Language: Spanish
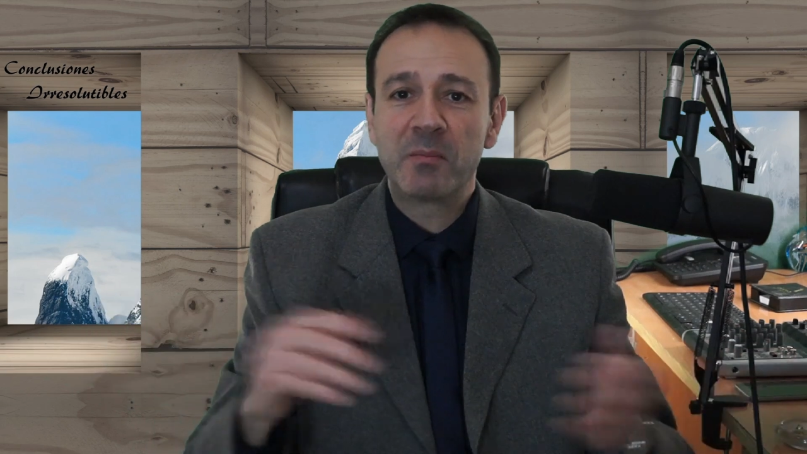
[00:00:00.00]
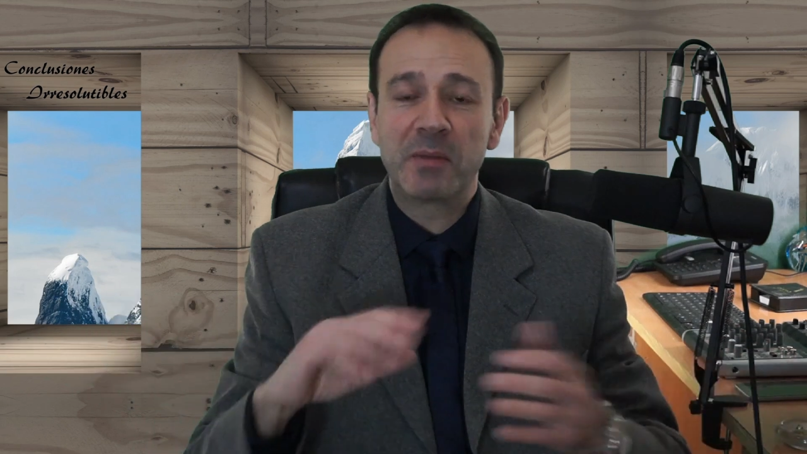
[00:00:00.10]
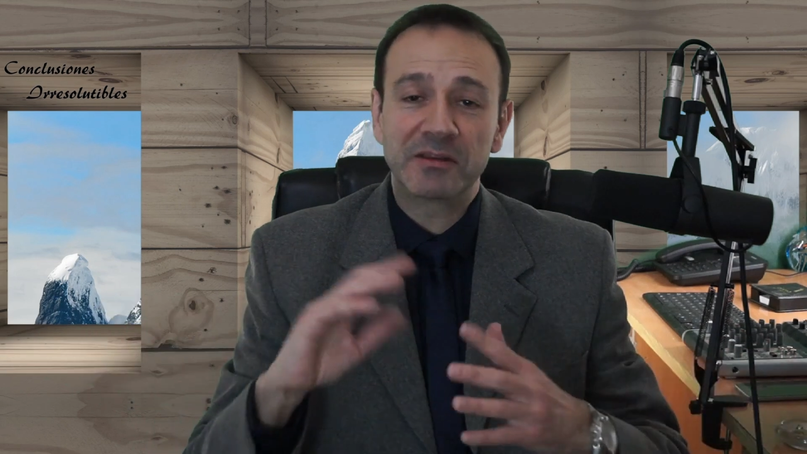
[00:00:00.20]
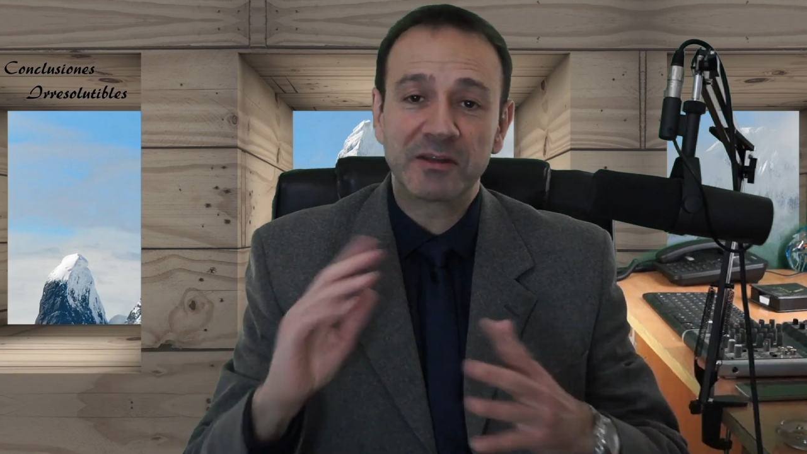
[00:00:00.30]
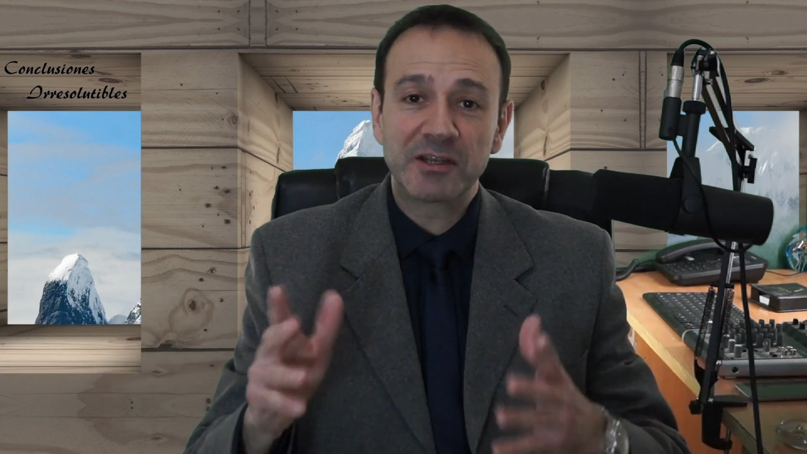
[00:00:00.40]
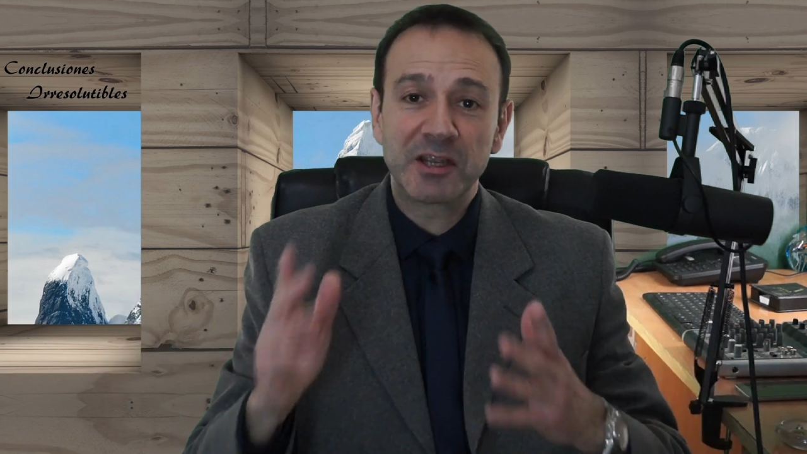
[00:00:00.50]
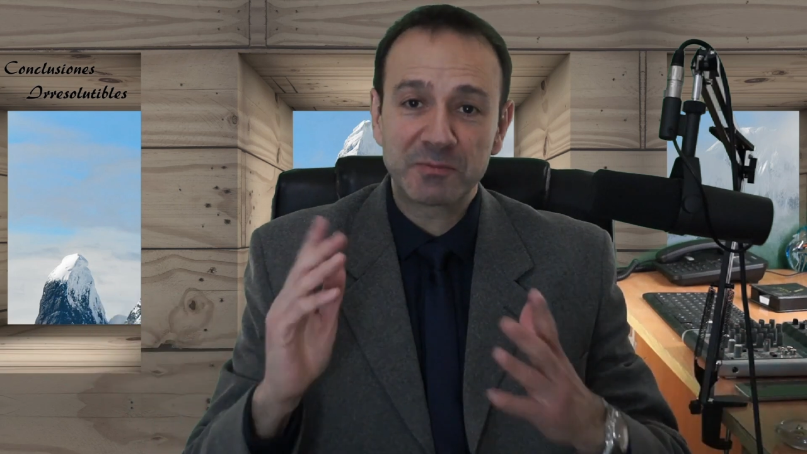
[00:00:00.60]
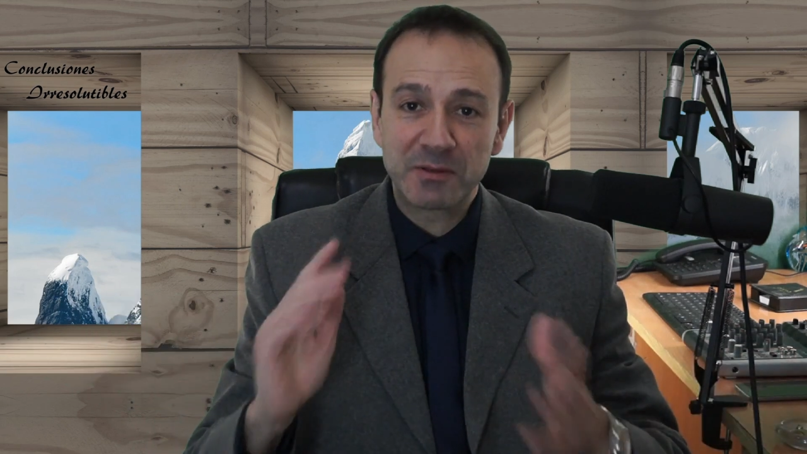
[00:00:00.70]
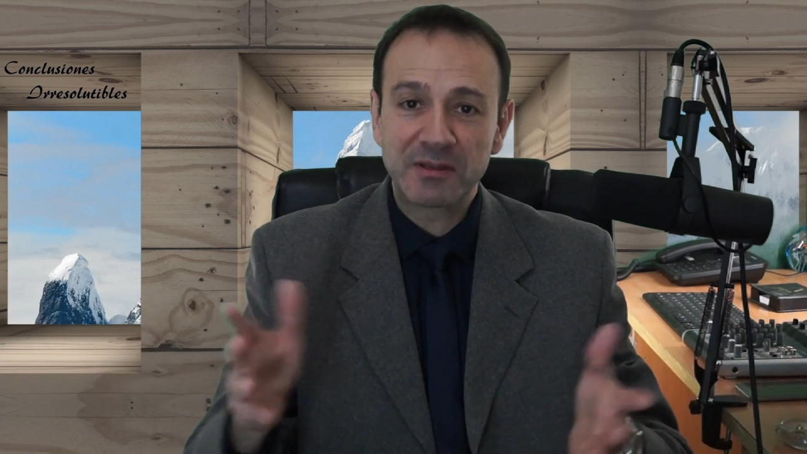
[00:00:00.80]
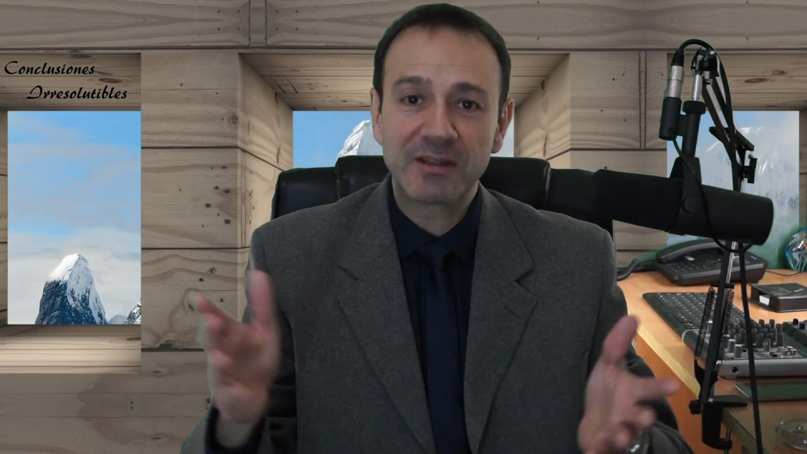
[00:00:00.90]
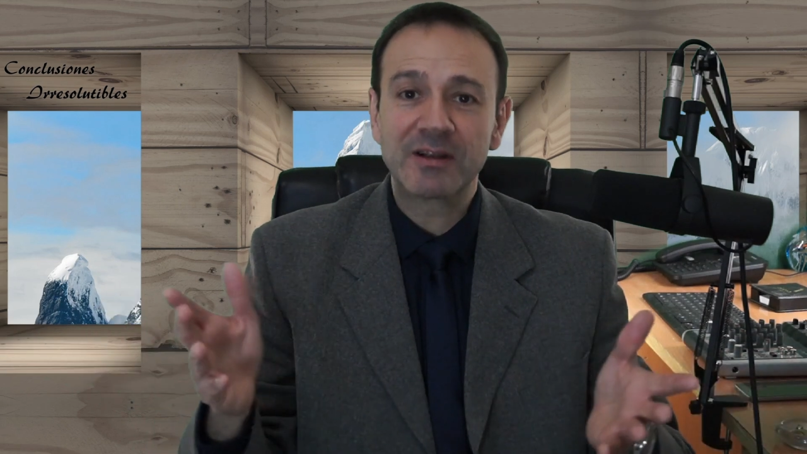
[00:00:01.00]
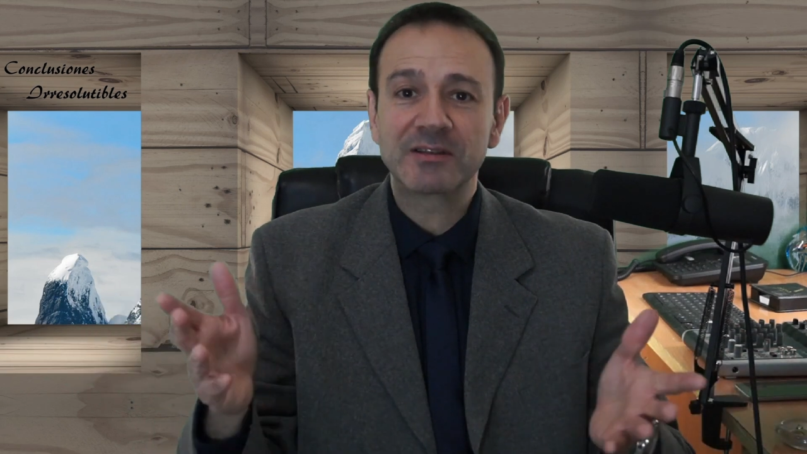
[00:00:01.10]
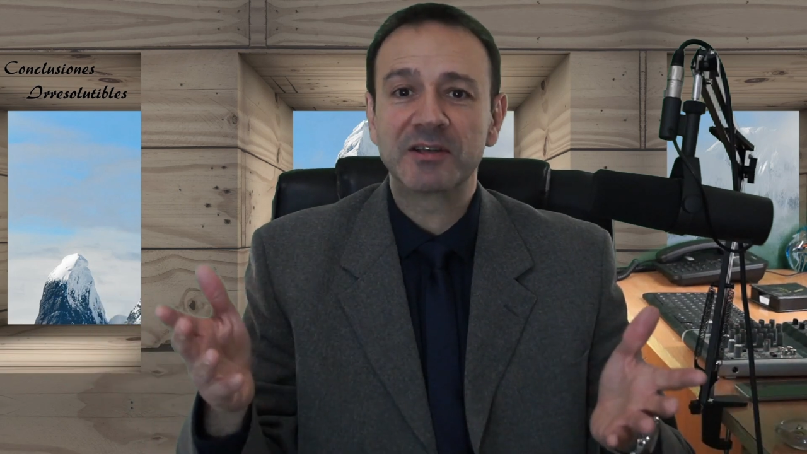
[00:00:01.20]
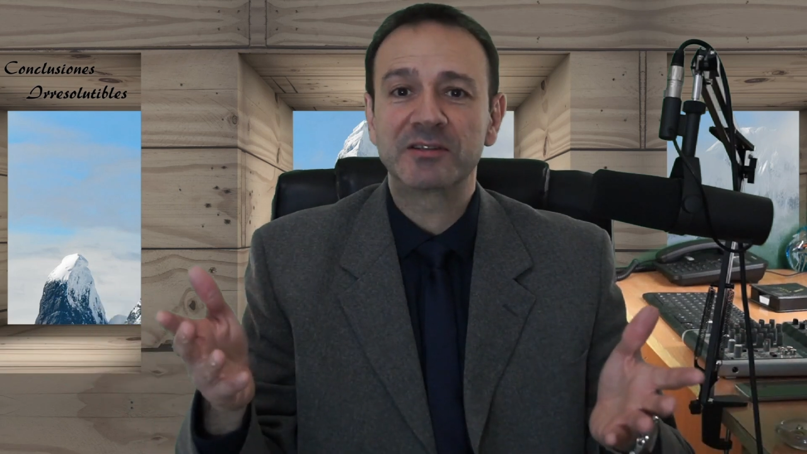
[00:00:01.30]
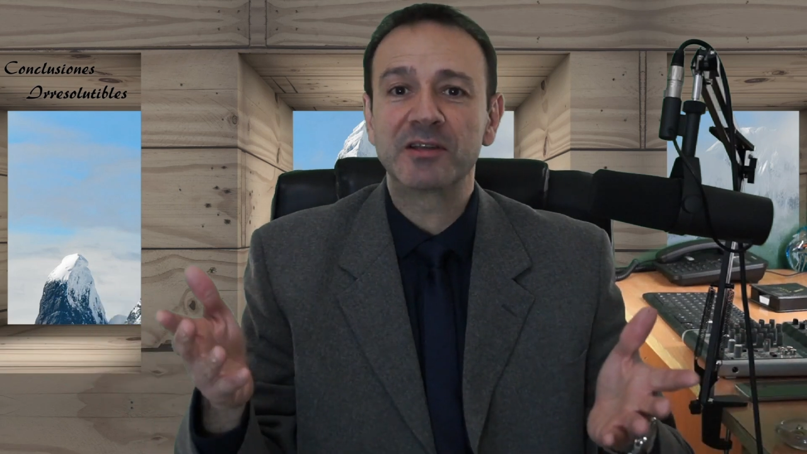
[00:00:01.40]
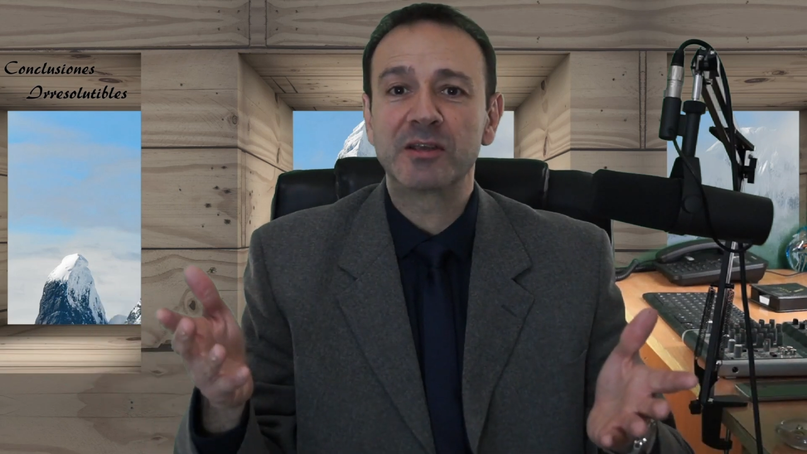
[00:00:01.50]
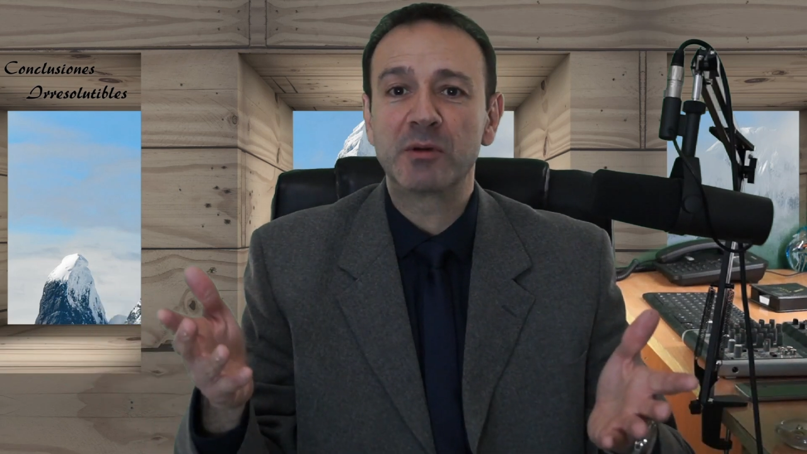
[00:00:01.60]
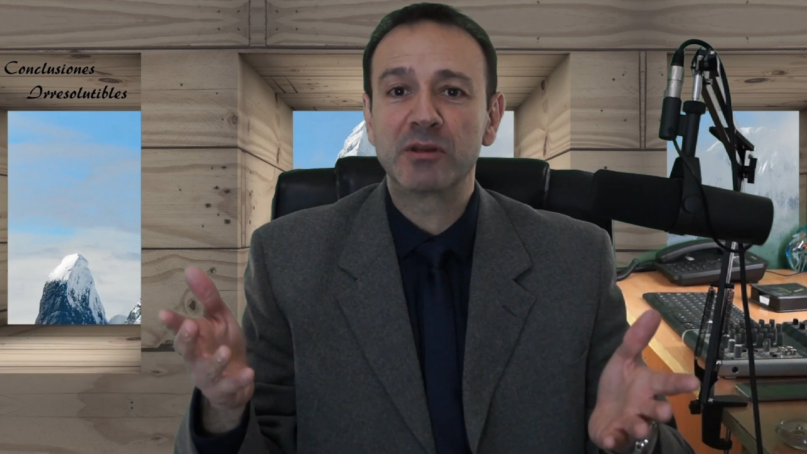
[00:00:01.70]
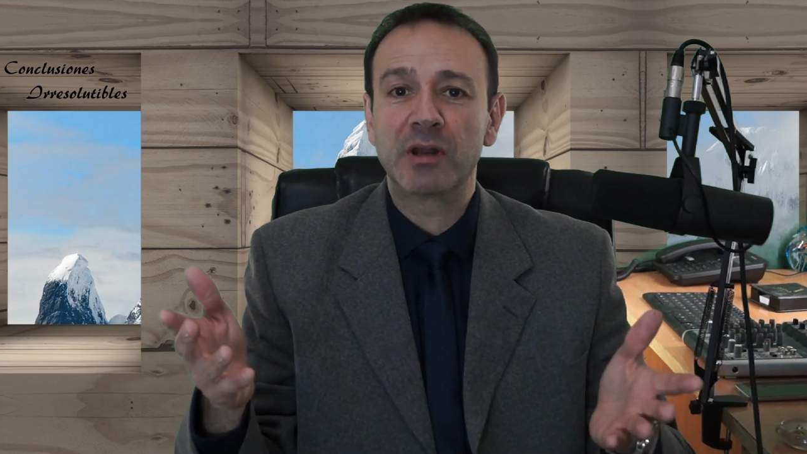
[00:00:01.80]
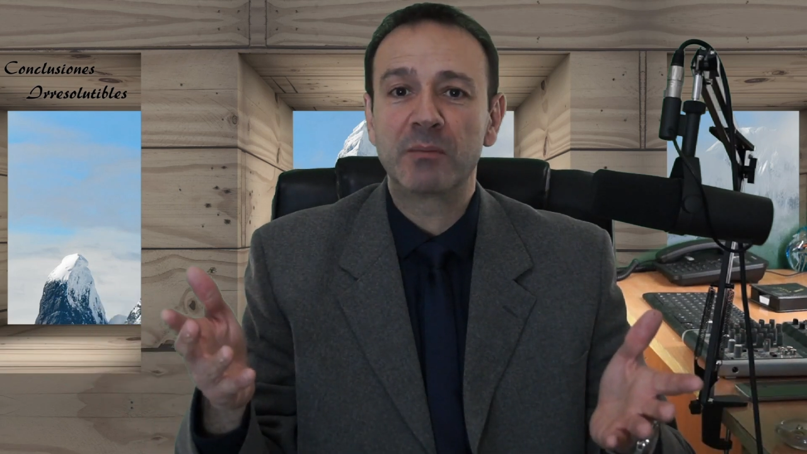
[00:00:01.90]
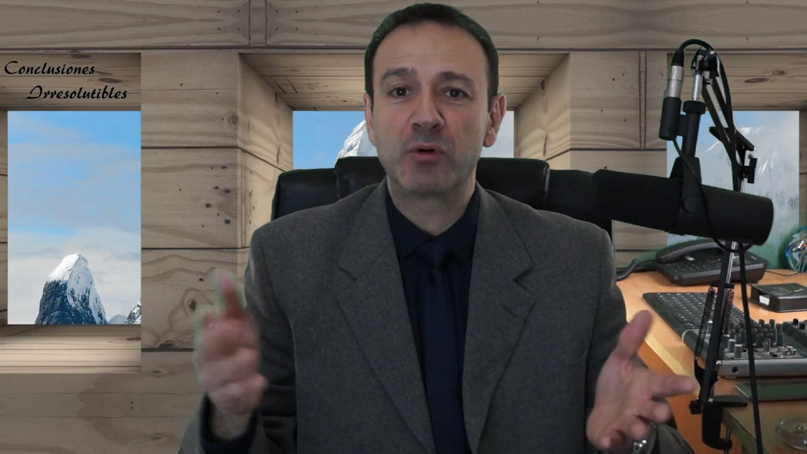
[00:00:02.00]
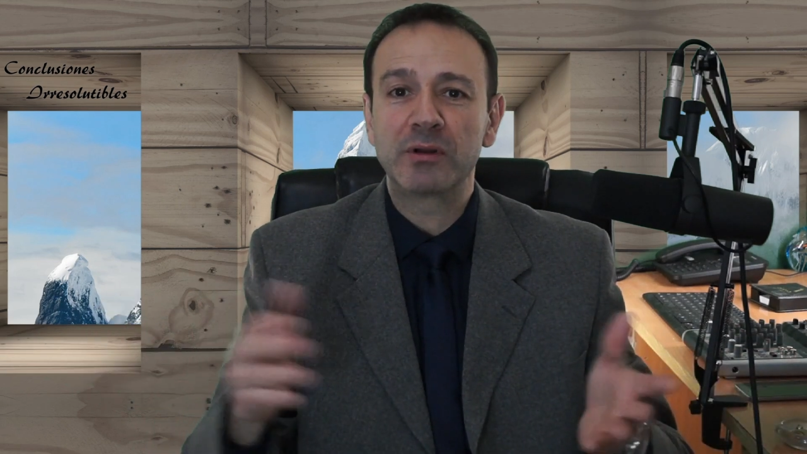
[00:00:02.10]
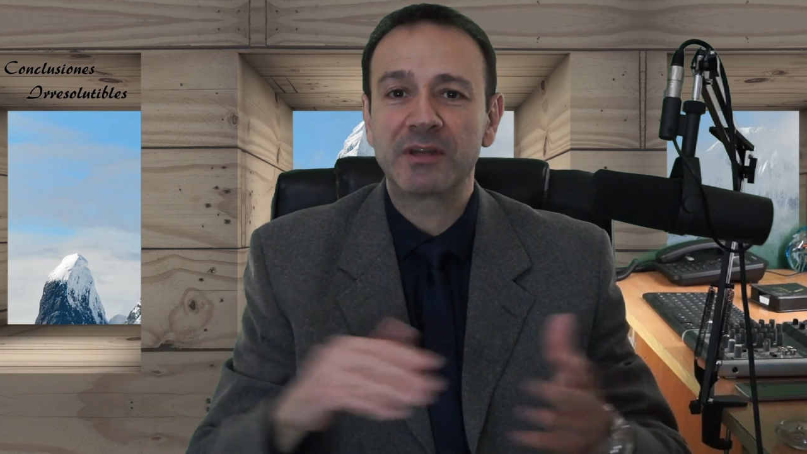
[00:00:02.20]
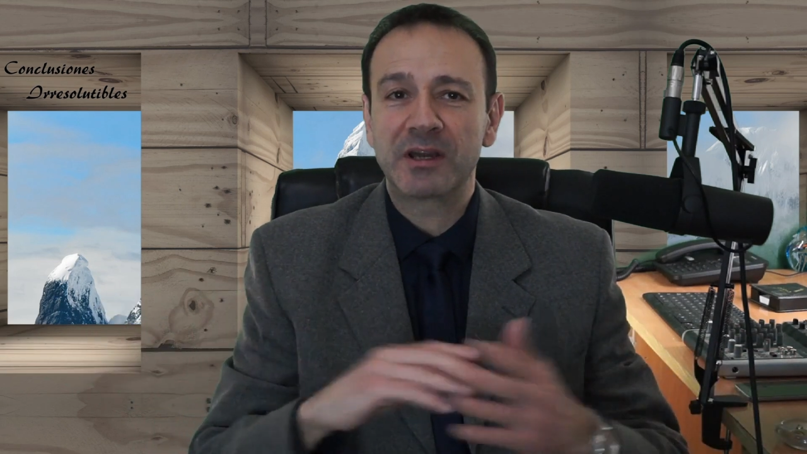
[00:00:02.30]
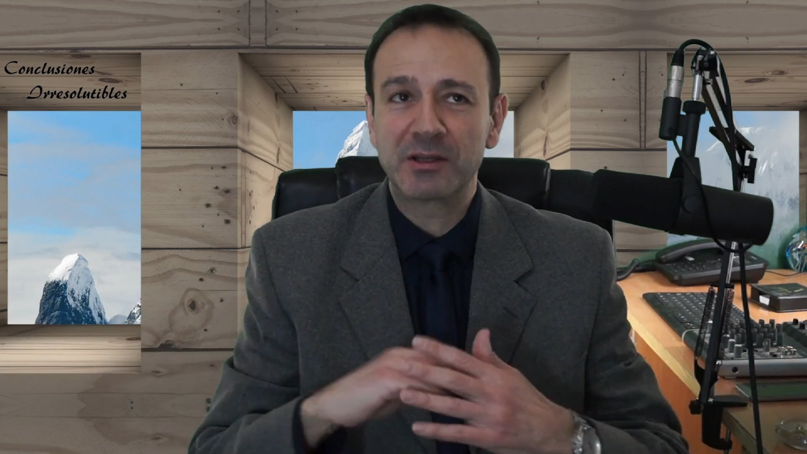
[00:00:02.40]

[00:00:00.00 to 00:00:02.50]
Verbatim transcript: Baterías venideras que están llamando a la puerta,